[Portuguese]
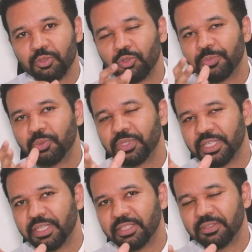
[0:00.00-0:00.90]

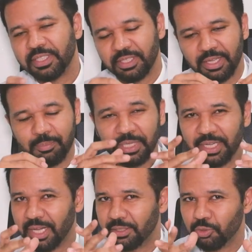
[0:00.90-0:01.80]
subcutâneo, ela é
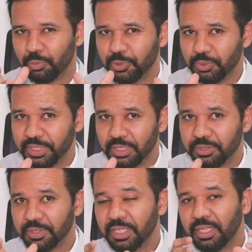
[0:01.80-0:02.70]
aplicada
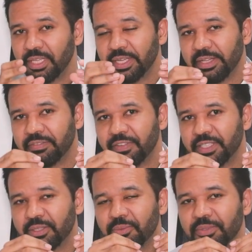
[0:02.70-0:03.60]
subcutâneo e ela é
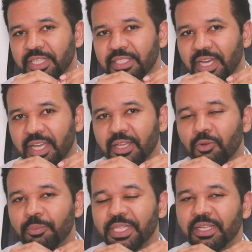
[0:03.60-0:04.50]
feita com DNA
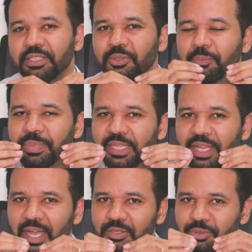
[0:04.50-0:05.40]
recombinante com
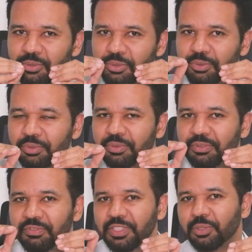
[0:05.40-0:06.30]
pedaços do
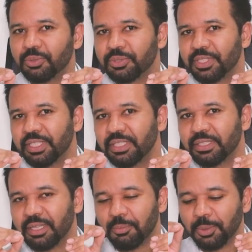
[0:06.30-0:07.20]
vírus,
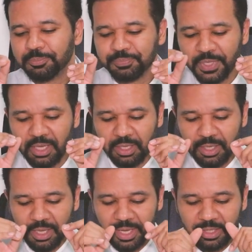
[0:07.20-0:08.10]
tá bom?
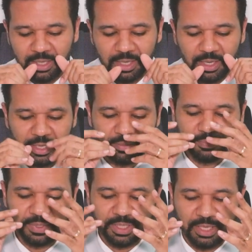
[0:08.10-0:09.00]
Ela
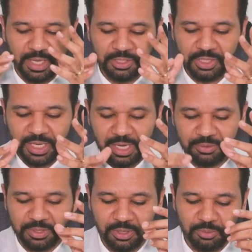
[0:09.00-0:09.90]
é
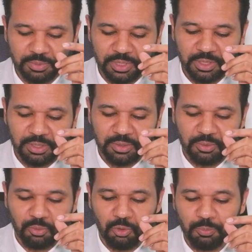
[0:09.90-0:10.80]
indicado, então,
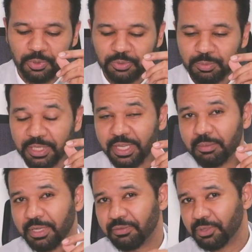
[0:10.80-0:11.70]
como eu expliquei
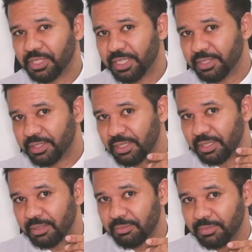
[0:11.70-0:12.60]
para vocês,
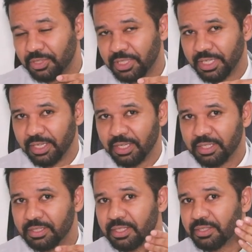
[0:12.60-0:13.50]
de
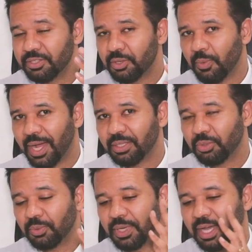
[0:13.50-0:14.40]
crianças de
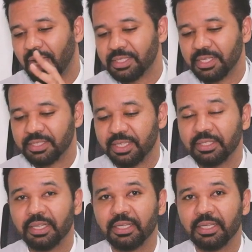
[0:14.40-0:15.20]
4 a 60